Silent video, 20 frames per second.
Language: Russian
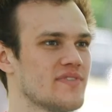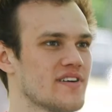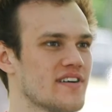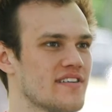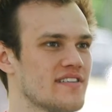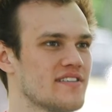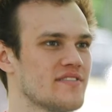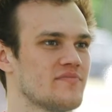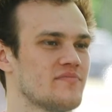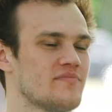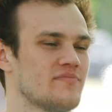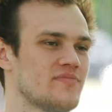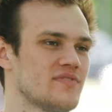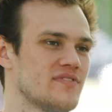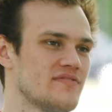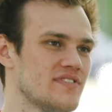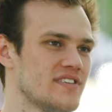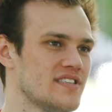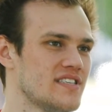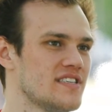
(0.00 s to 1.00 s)
правильно
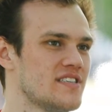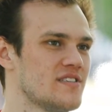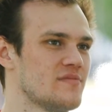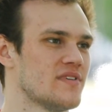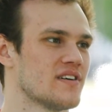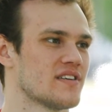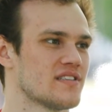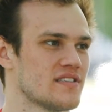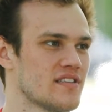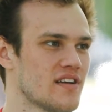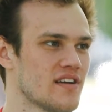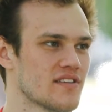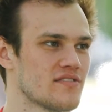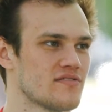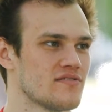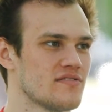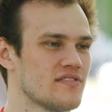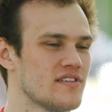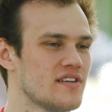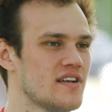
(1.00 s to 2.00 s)
подвести себя к
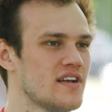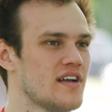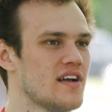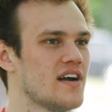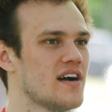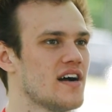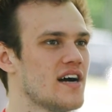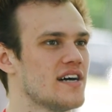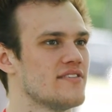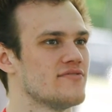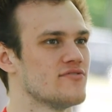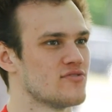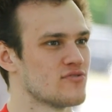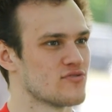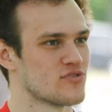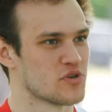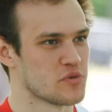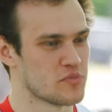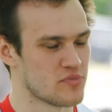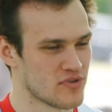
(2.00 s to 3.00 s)
старту, а вот
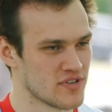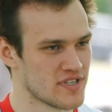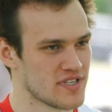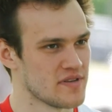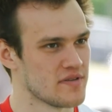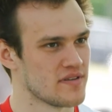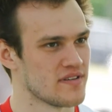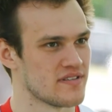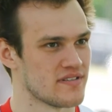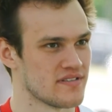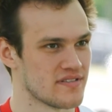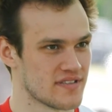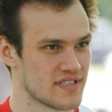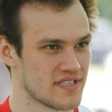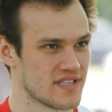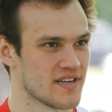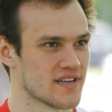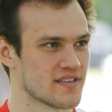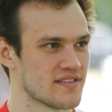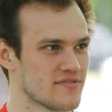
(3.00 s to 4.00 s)
уже после
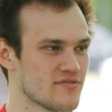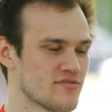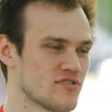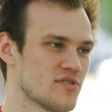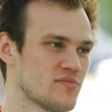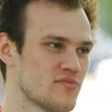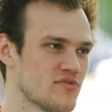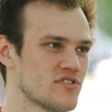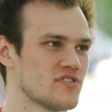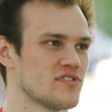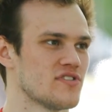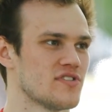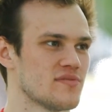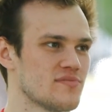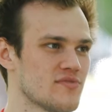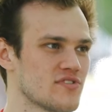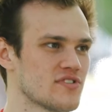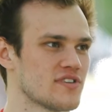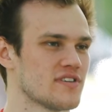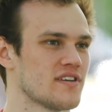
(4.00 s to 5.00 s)
старта уже можно
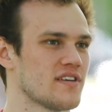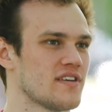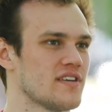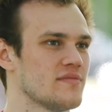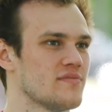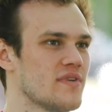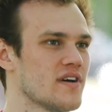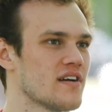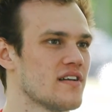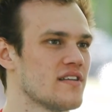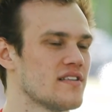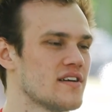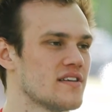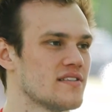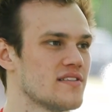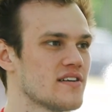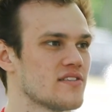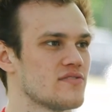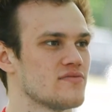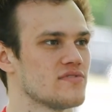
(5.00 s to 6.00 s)
немножко и морально
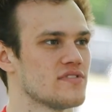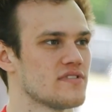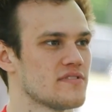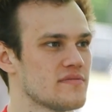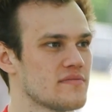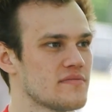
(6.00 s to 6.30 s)
отдохнуть.